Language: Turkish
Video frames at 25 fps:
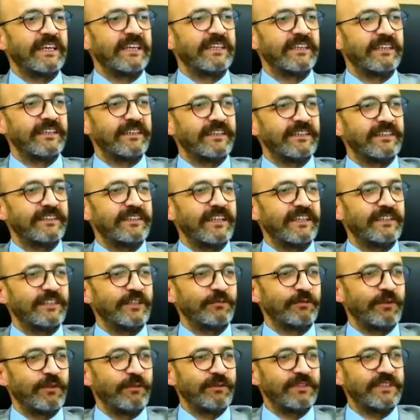ee,
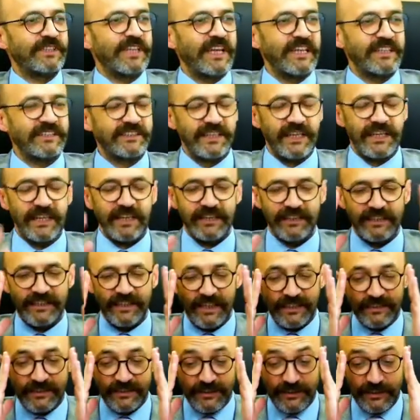dediğim gibi TC
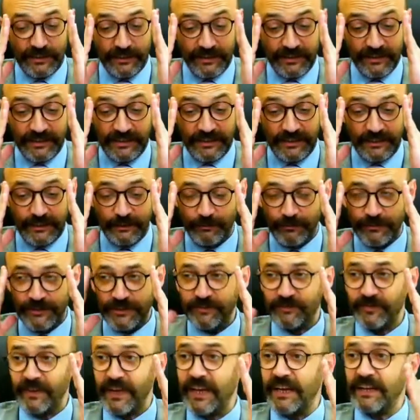yanlış
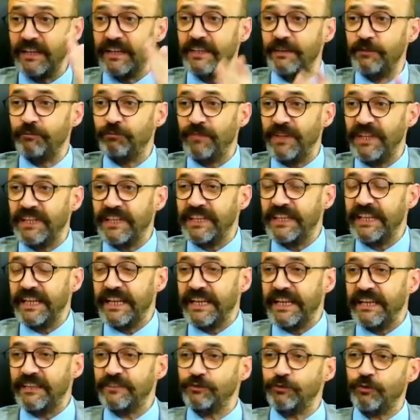girilmiş veya
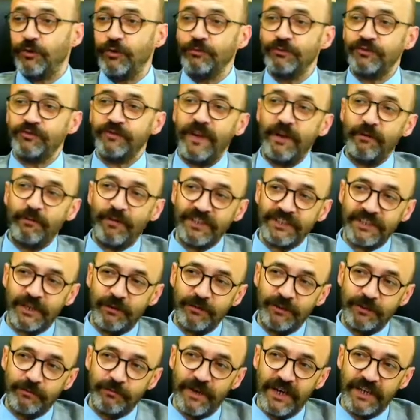bilgileri eksik olmuş veya
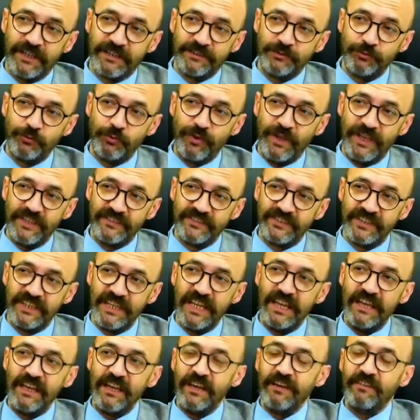başka bir parti
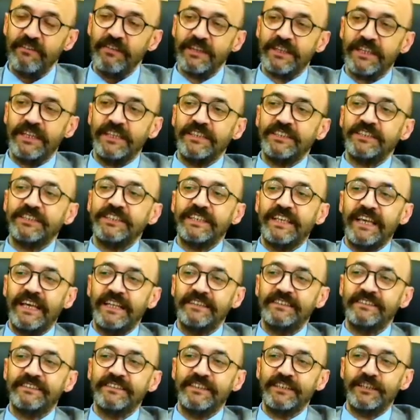üyesi vatandaşın
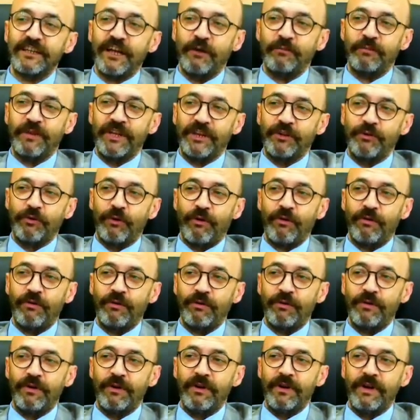kendisinin haberi yok.
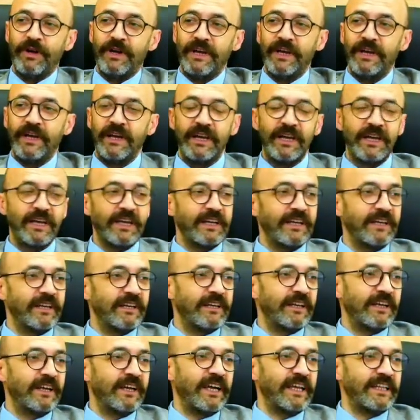
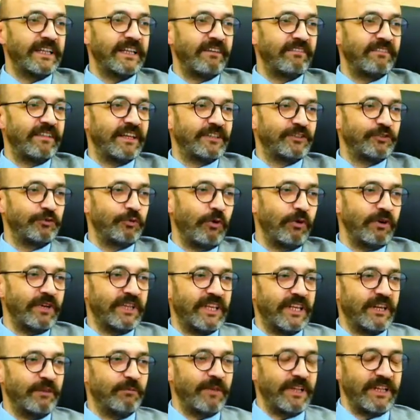E-Devleti
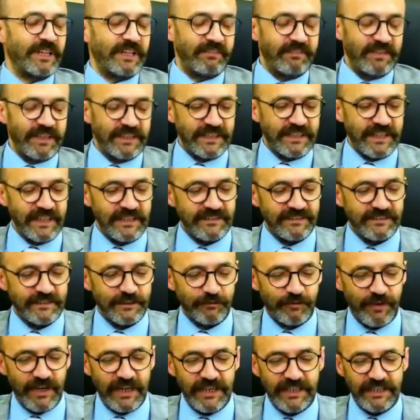yok. Girip E-Devlet'ten
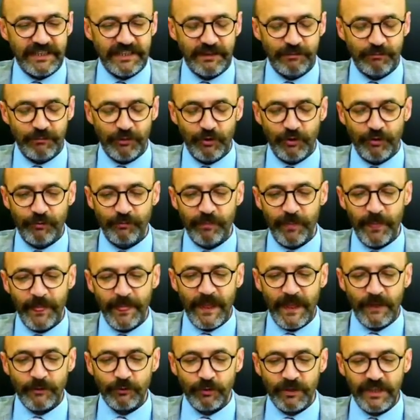istifa edemiyor.
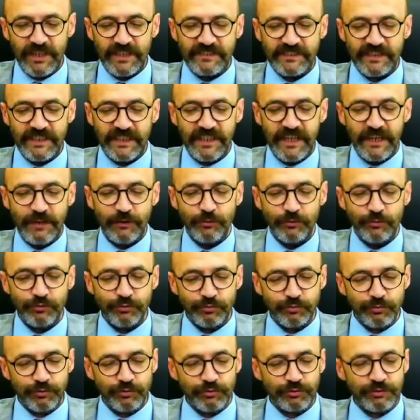Dolayısıyla
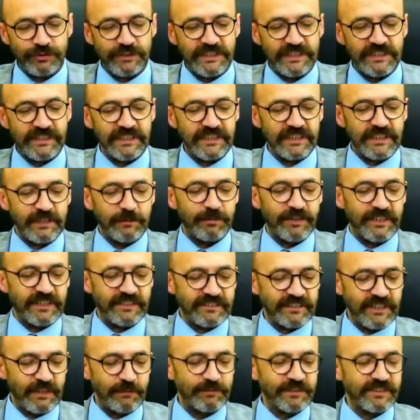3,5 yıllık gibi
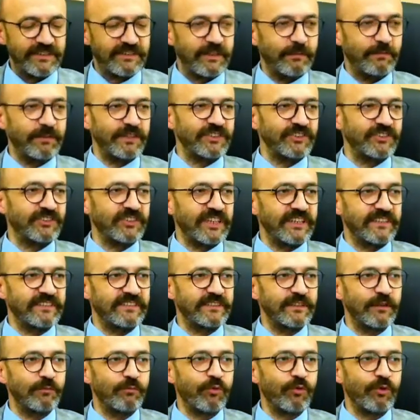kısa bir zaman
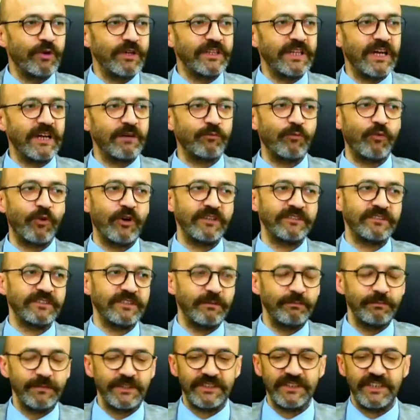içerisinde bu kadar
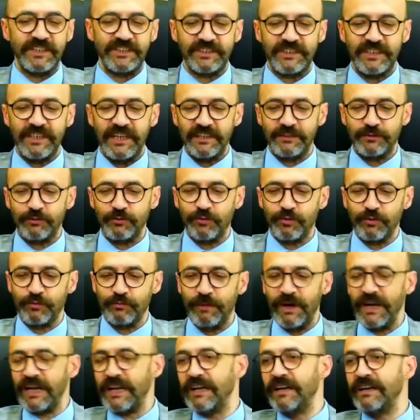muazzam bir teşkilatı
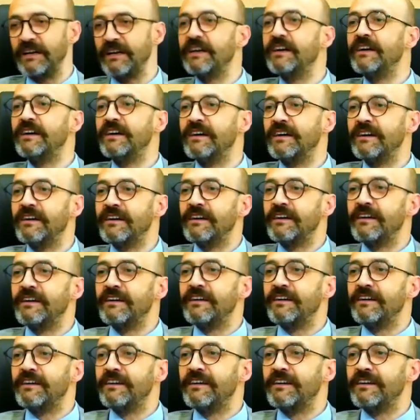kurmak
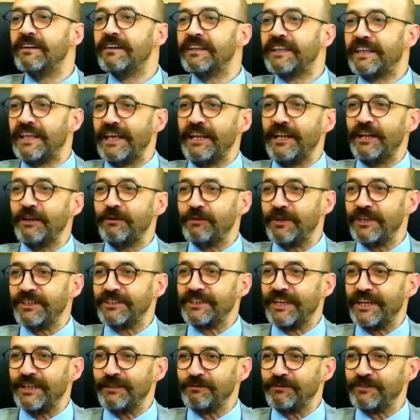genel
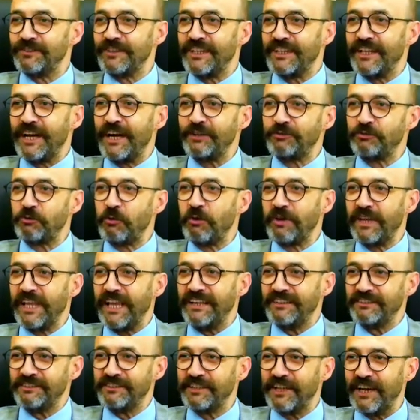başkanımıza daha çok
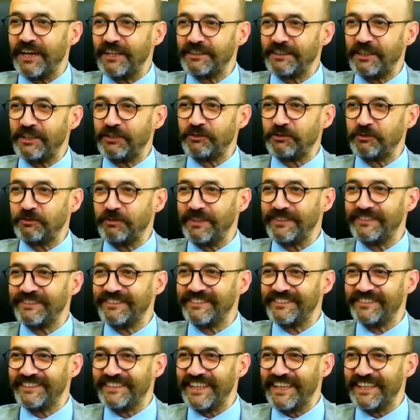genç, daha
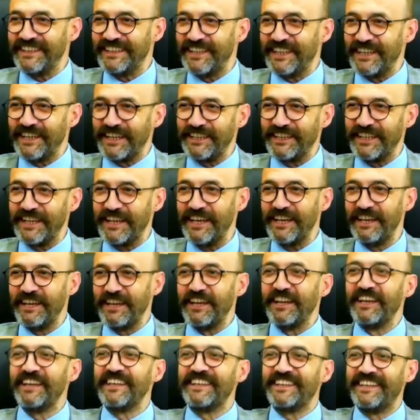tecrübesiz diyenlere de
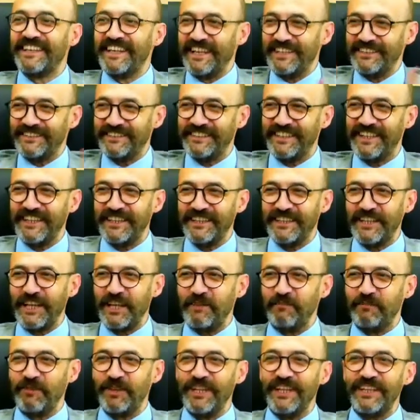gençlerin
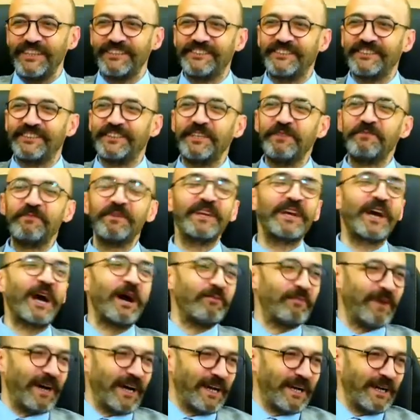deyimiyle ciddi bir
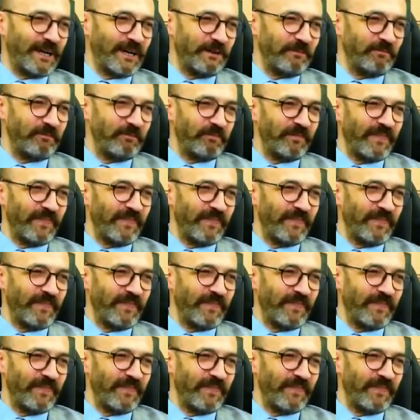kapak.